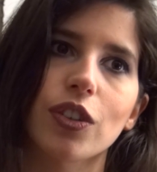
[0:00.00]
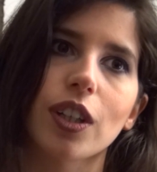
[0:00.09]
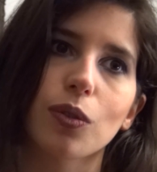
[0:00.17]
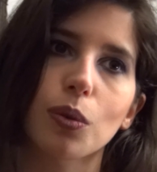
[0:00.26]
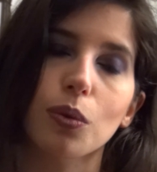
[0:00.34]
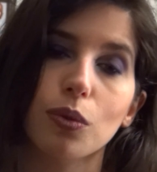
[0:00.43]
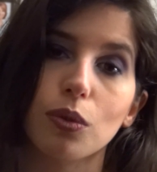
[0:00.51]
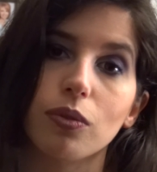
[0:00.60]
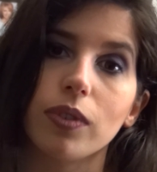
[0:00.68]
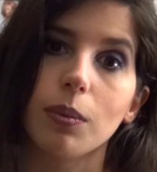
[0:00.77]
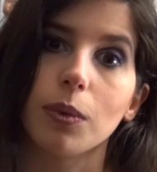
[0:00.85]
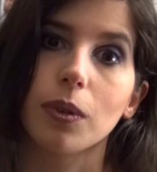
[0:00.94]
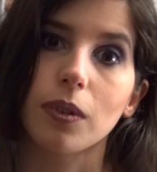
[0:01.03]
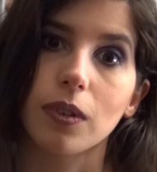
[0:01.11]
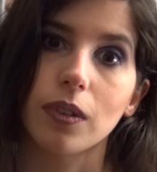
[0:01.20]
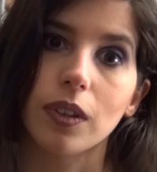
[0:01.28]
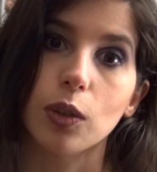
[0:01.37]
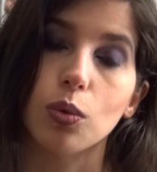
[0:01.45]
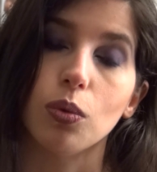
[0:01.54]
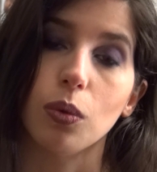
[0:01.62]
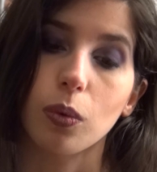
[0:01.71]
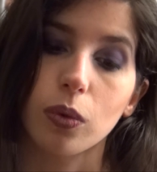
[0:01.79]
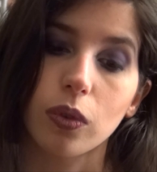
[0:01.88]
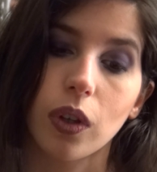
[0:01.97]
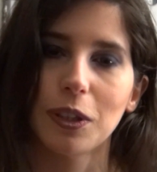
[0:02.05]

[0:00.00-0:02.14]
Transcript: Chaque seconde de ce film euh, est une honte.